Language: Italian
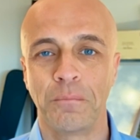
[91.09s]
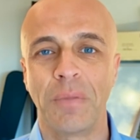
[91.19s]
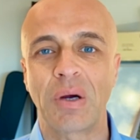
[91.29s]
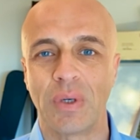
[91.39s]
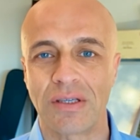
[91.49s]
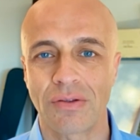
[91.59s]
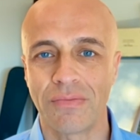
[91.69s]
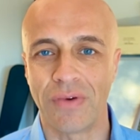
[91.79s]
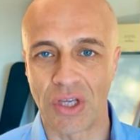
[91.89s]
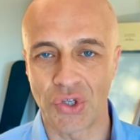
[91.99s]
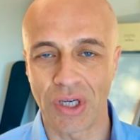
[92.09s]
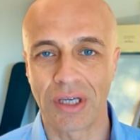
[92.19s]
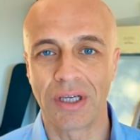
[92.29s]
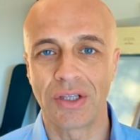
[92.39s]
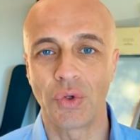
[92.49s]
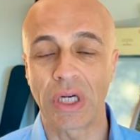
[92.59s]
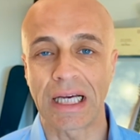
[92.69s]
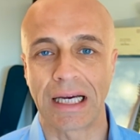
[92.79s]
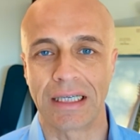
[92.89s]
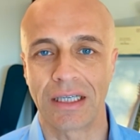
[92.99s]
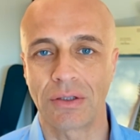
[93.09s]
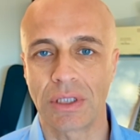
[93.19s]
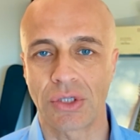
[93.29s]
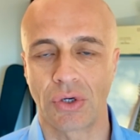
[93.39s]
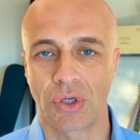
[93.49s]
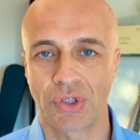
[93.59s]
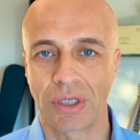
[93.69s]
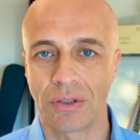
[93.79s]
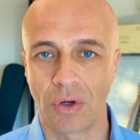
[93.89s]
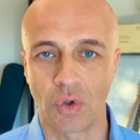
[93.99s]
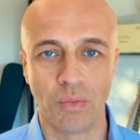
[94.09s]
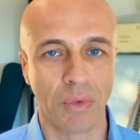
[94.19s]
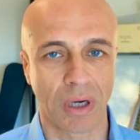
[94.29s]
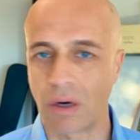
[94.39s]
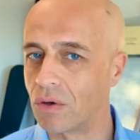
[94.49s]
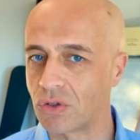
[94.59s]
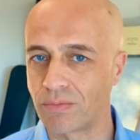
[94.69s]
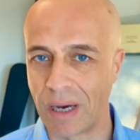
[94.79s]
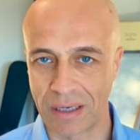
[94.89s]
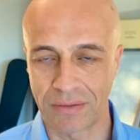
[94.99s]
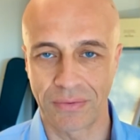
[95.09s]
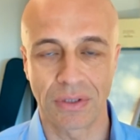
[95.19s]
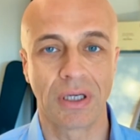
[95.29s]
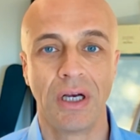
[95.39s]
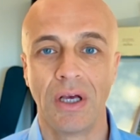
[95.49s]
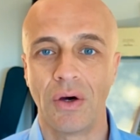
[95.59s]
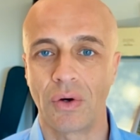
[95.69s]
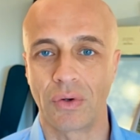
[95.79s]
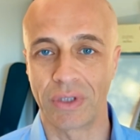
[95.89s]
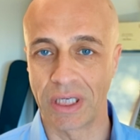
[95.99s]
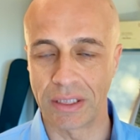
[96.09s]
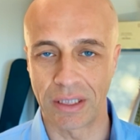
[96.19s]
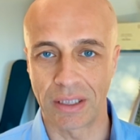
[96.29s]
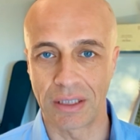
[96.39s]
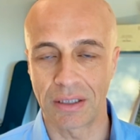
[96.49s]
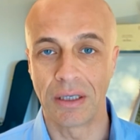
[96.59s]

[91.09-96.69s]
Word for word: Ma questo invece non accade con i social o comunque con lo smartphone o con internet.